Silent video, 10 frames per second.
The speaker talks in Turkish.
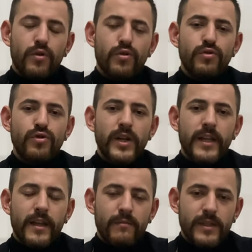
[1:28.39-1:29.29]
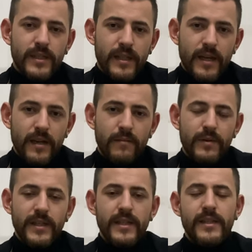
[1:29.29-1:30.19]
Dördüncü nedenimiz ise
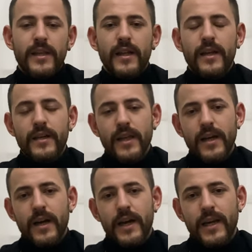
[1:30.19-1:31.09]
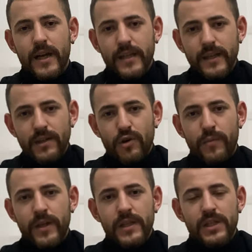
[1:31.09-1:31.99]
biz insanlardan kaynaklı
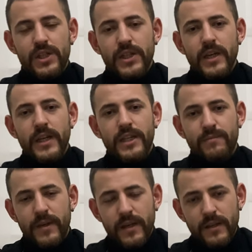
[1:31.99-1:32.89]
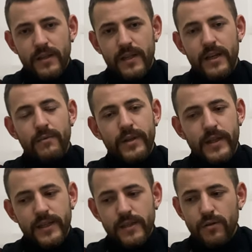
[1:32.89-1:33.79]
köpeği dışkıya itme
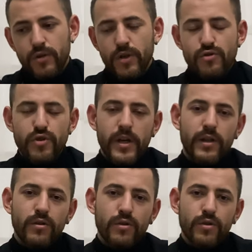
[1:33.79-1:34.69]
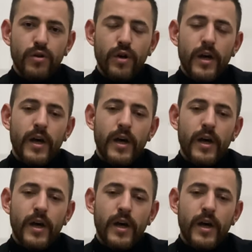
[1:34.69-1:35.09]
diyebiliriz. O da şu şekilde oluyor.